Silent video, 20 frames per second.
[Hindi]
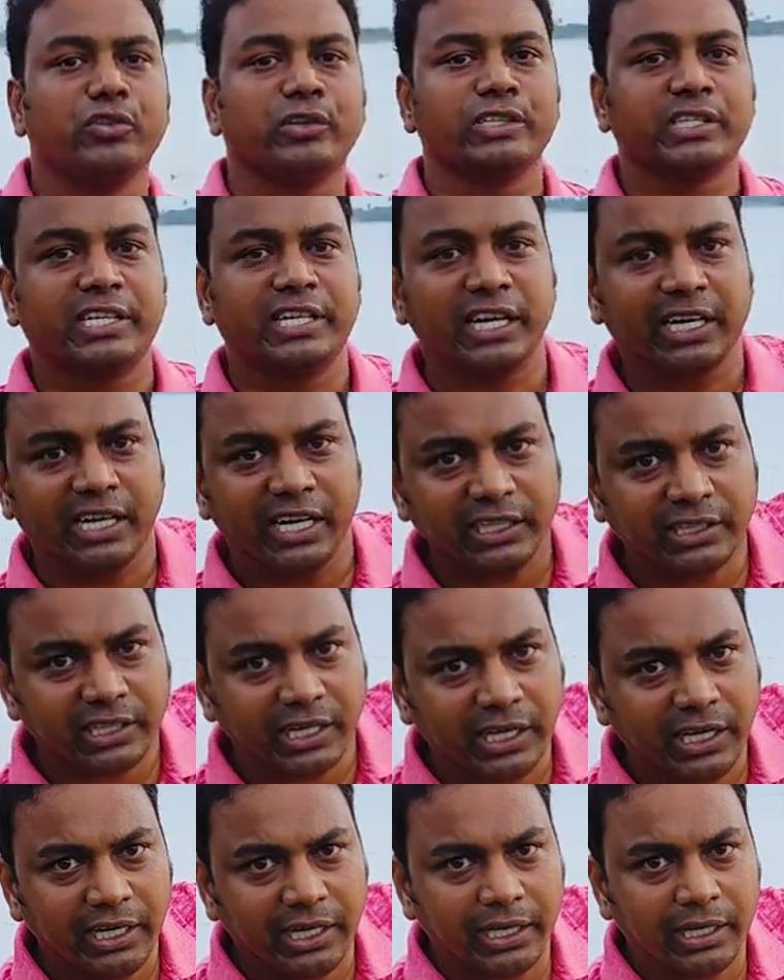जो
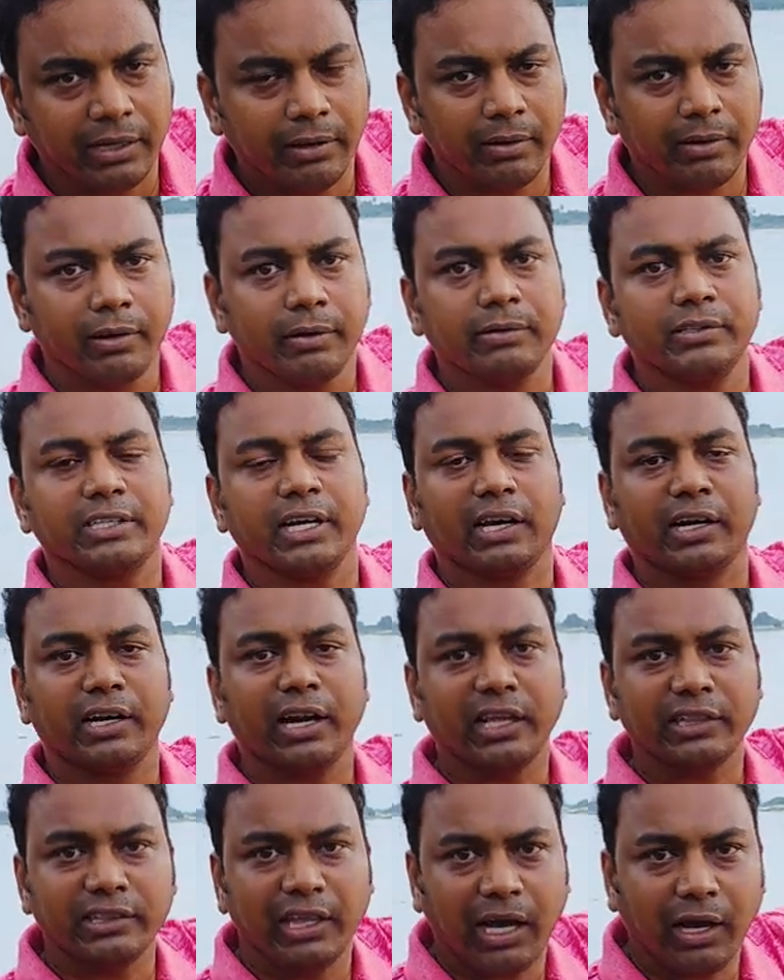श्रीक्षेत्र है
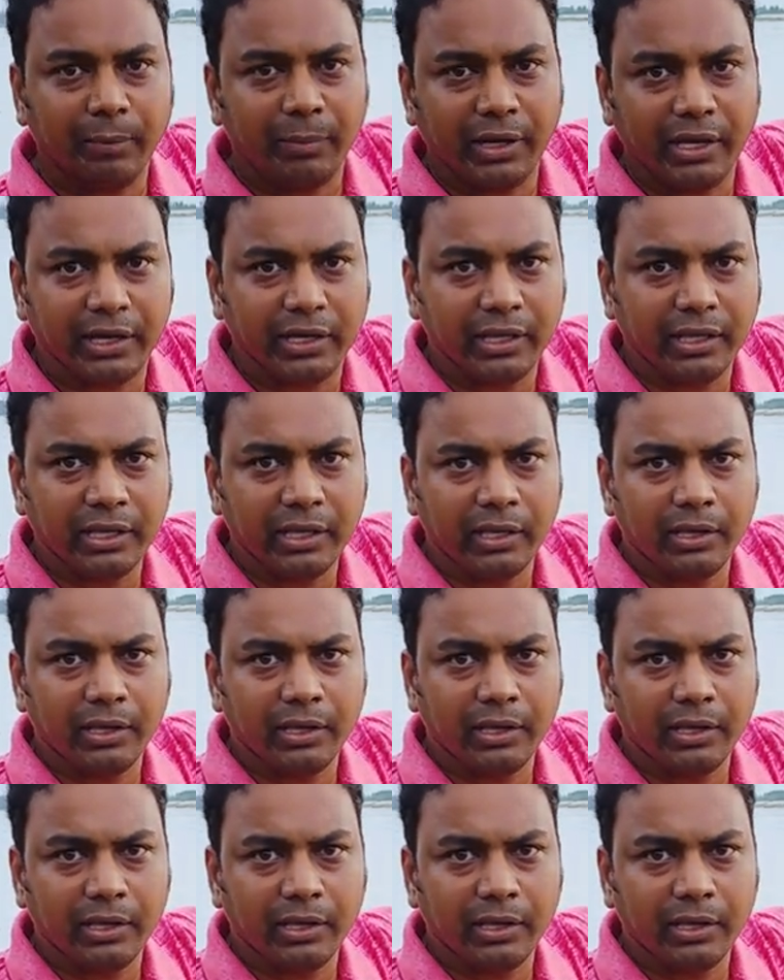जगन्नाथ धाम है